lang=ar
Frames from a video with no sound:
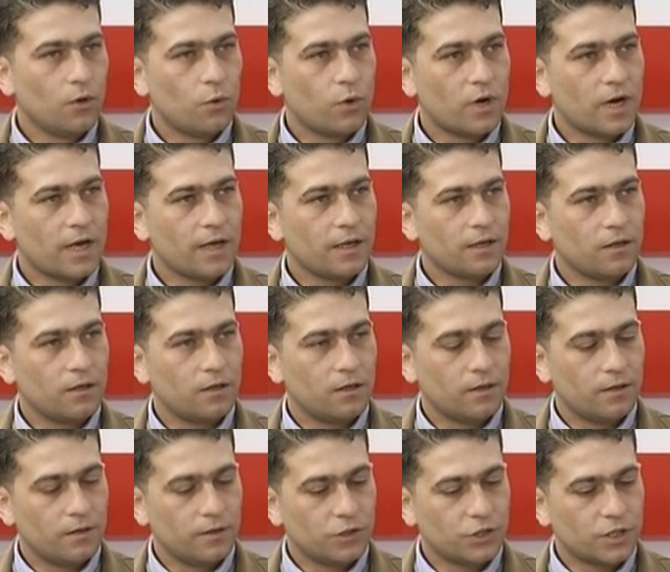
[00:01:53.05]
وهي
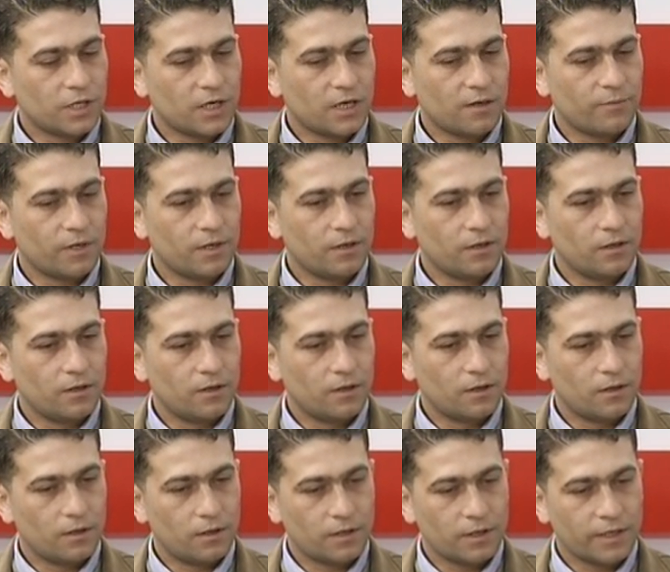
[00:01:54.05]
لجان العمل
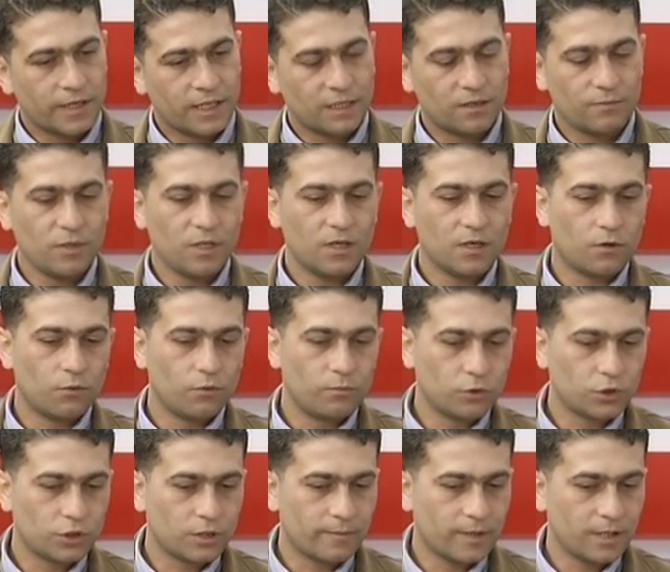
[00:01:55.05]
الخدمية
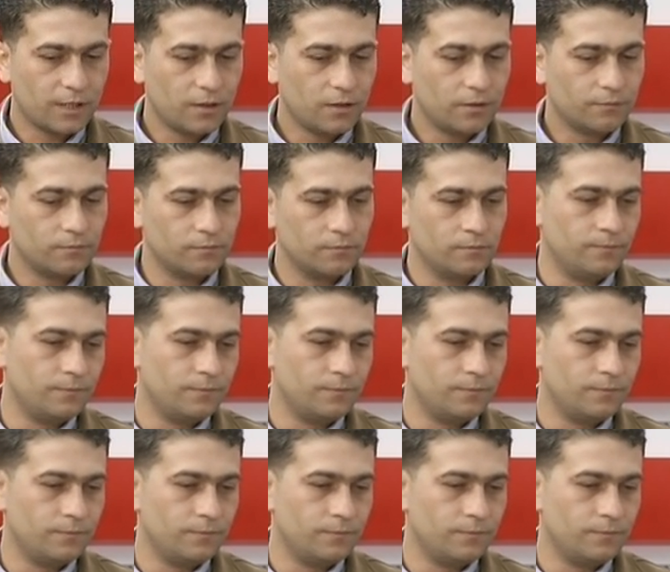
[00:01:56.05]
والمجتمعية